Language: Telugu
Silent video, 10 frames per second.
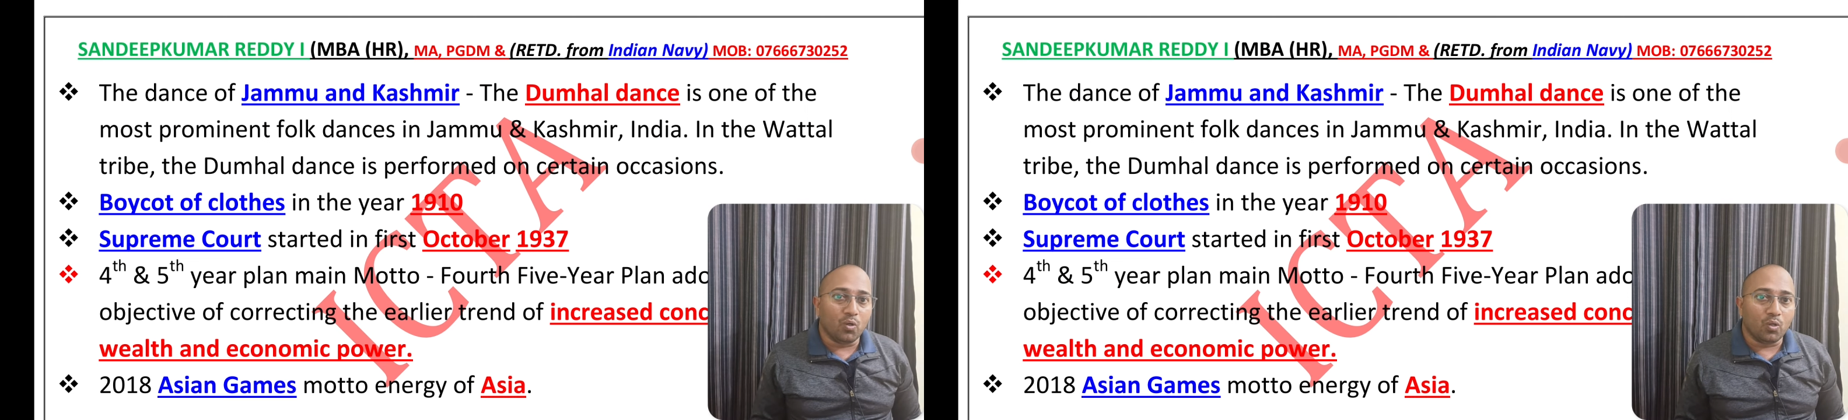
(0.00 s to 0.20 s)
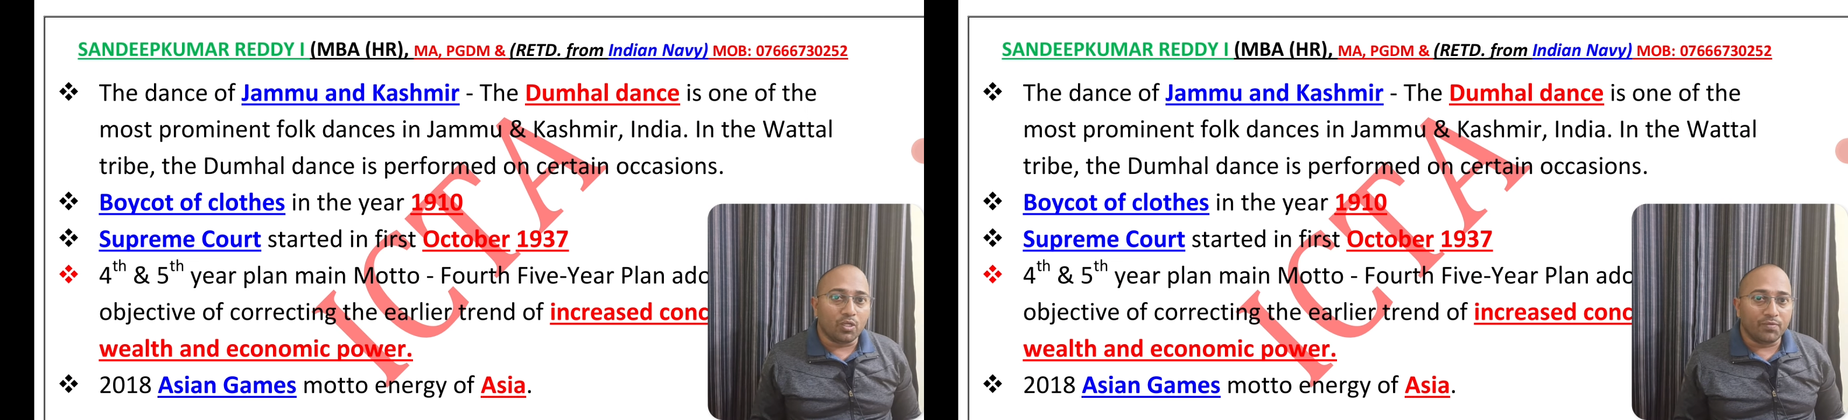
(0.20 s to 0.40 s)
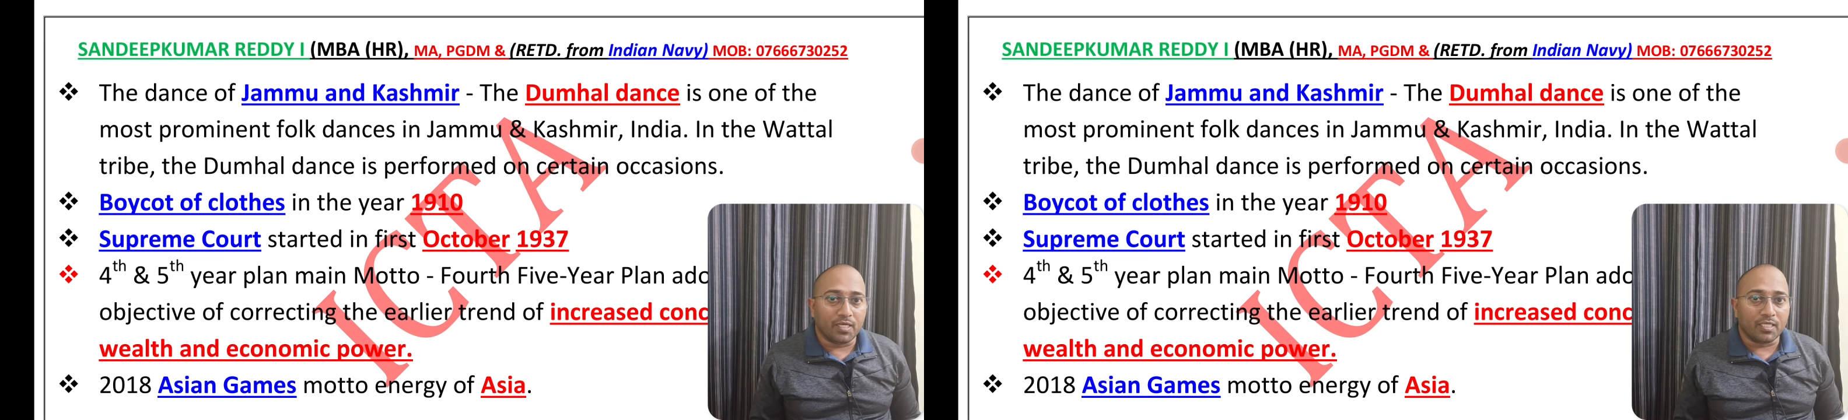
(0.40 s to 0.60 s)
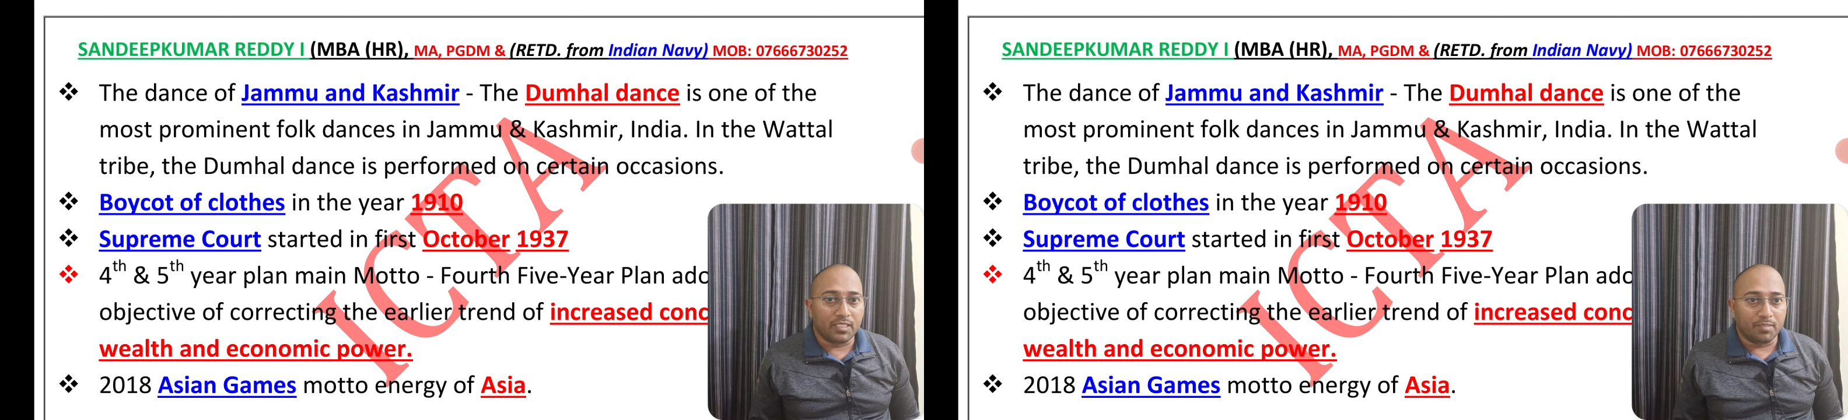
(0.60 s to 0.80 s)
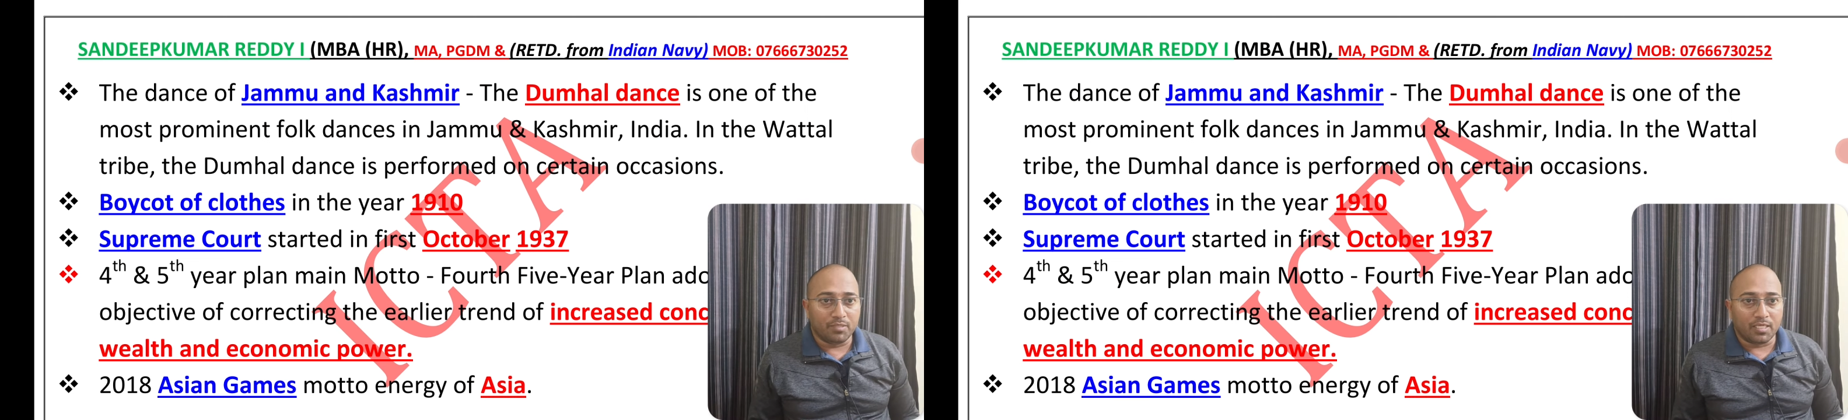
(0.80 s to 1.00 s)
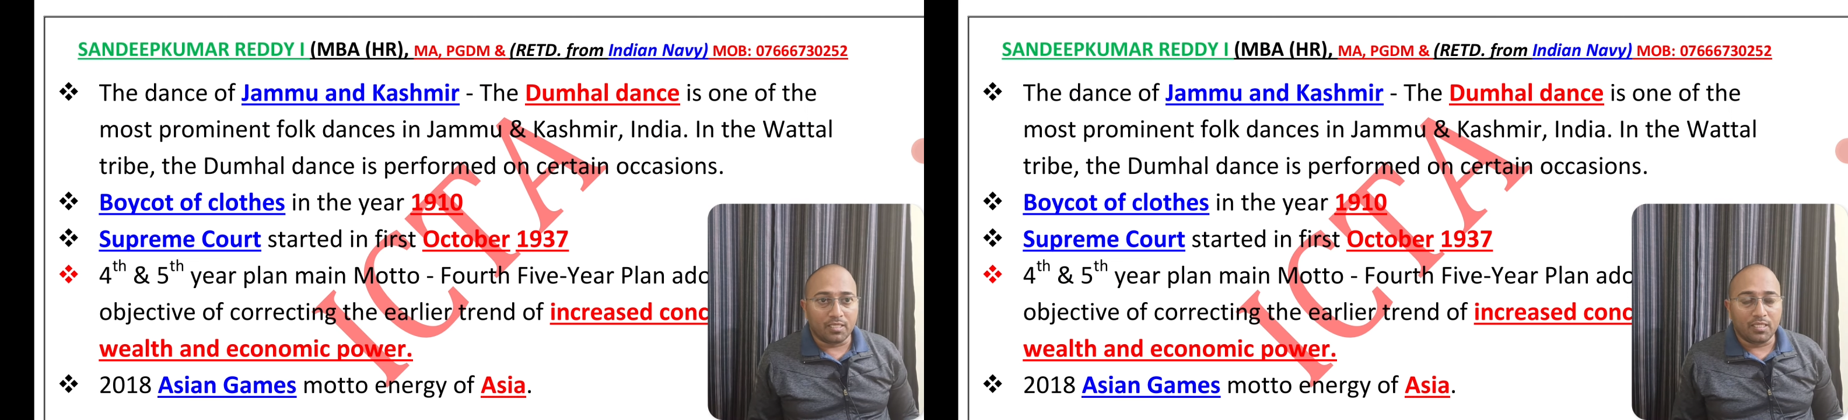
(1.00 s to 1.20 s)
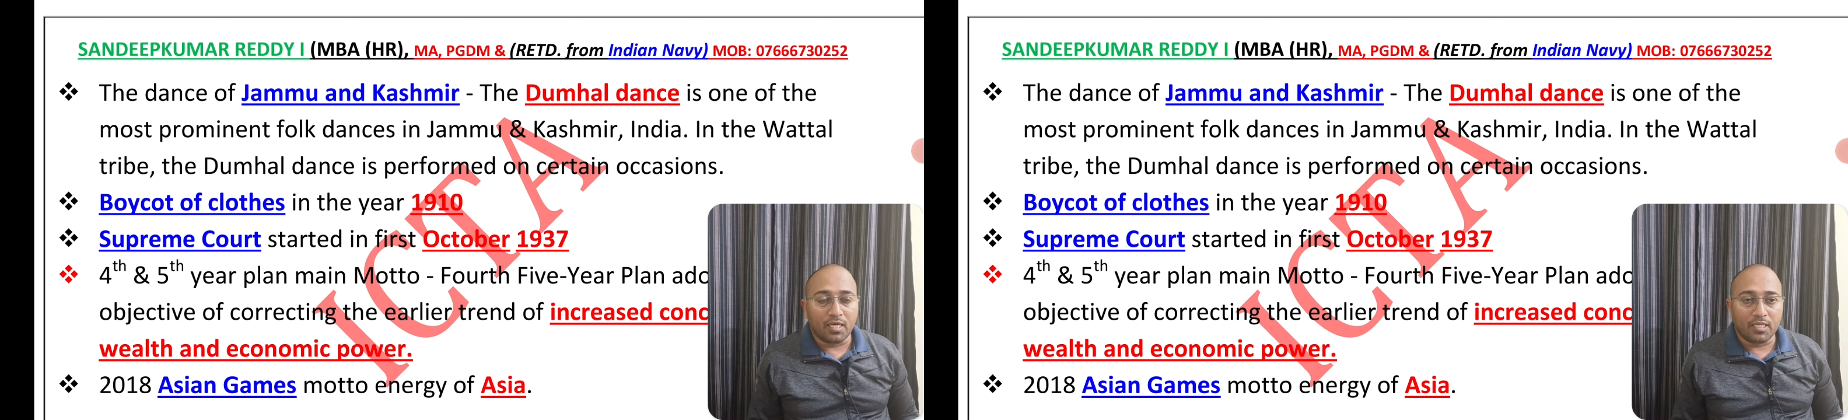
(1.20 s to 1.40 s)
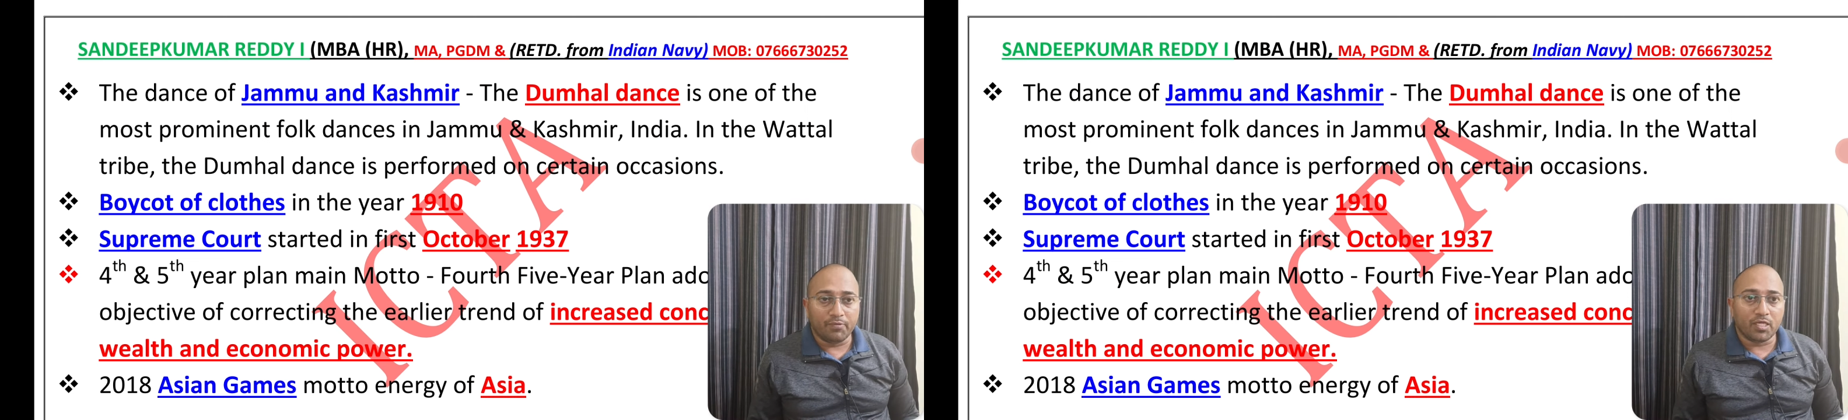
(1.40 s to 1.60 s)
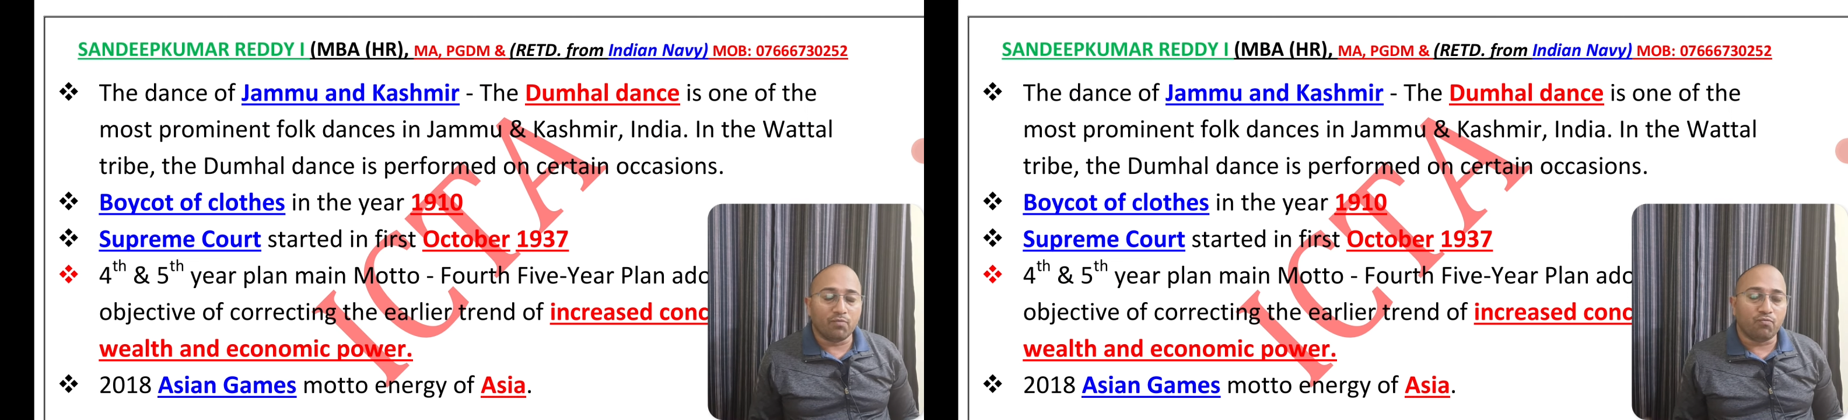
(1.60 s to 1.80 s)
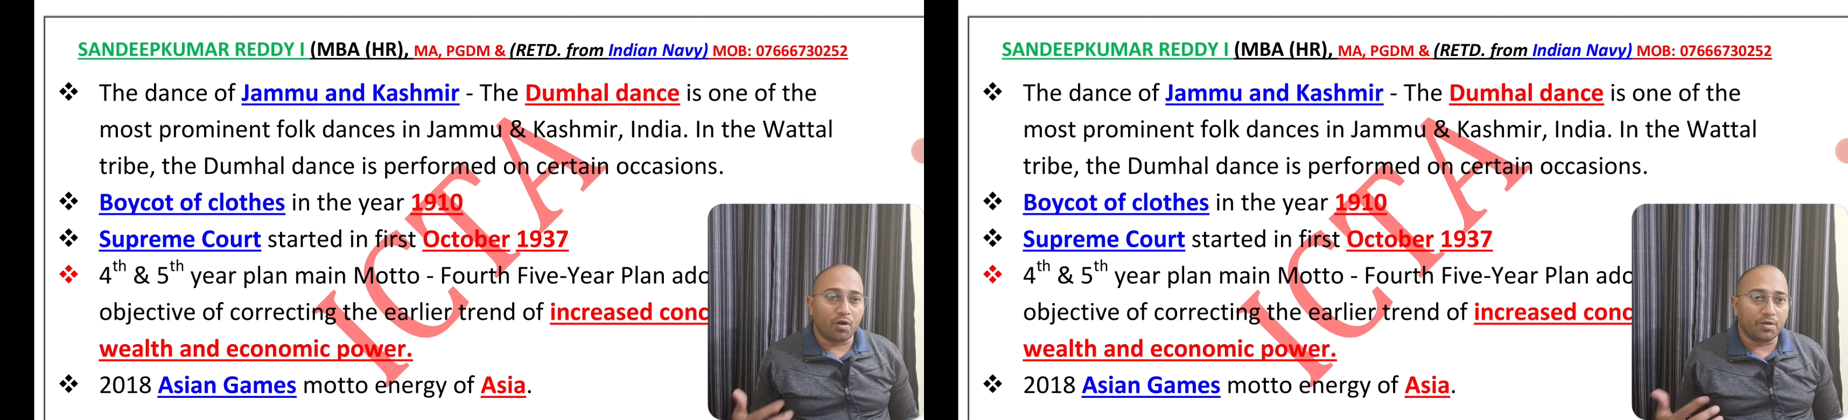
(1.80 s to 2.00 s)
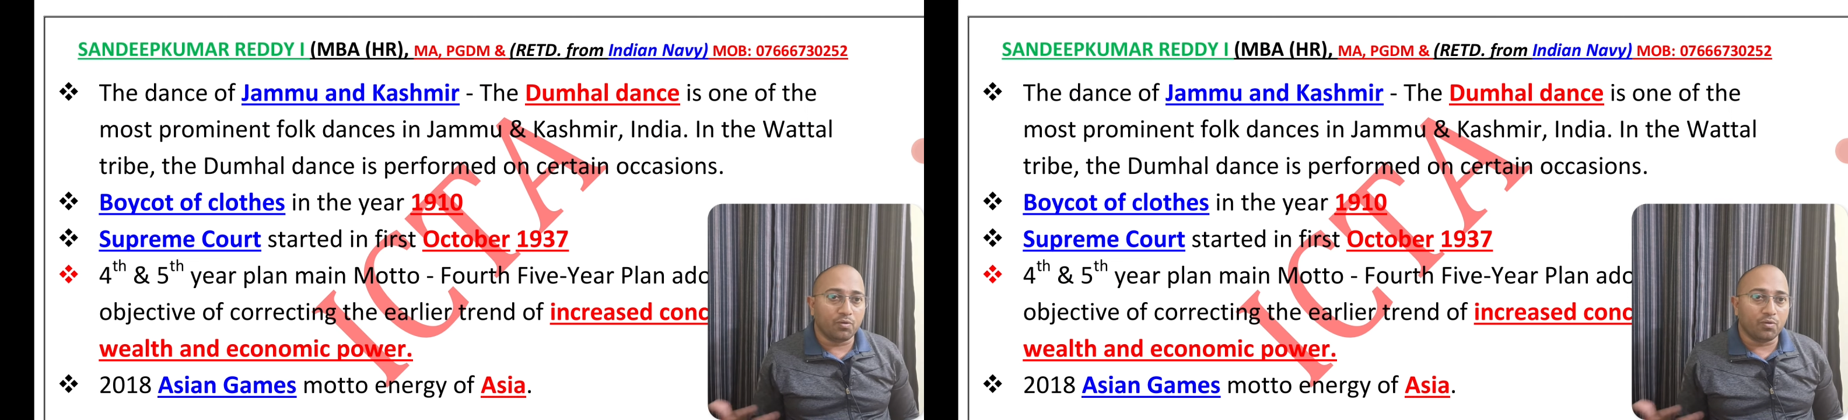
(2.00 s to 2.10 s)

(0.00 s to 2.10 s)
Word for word: ఈ విధంగా చేయడం జరిగింది అదేవిధంగా ఫారిన్ గూడ్స్